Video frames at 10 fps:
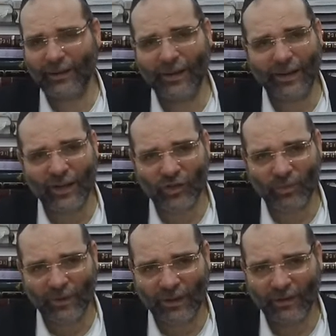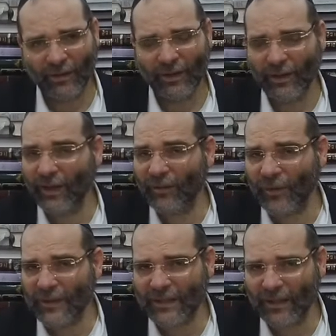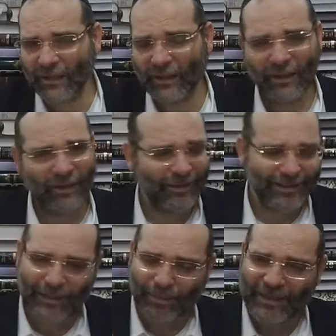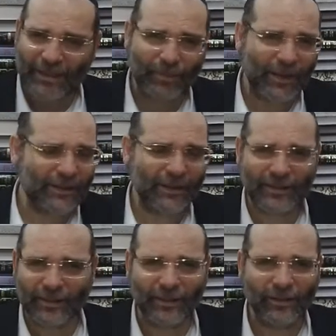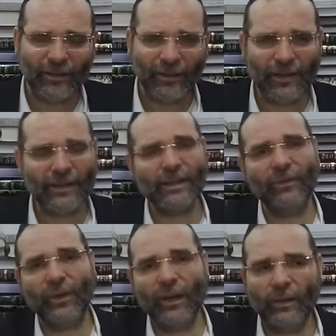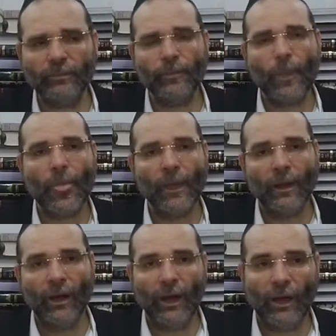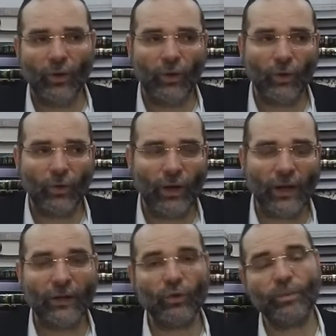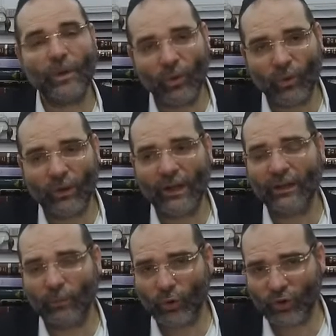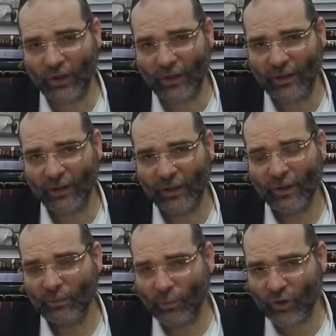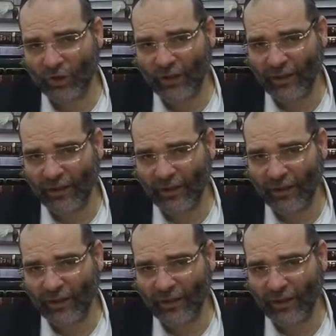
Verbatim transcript: il est gashmi, il est physique, c'est pas sa place ici. Qu'est-ce qu'il fait là Alors, Akadosh Baruch, il a dit Moshe, Moshe,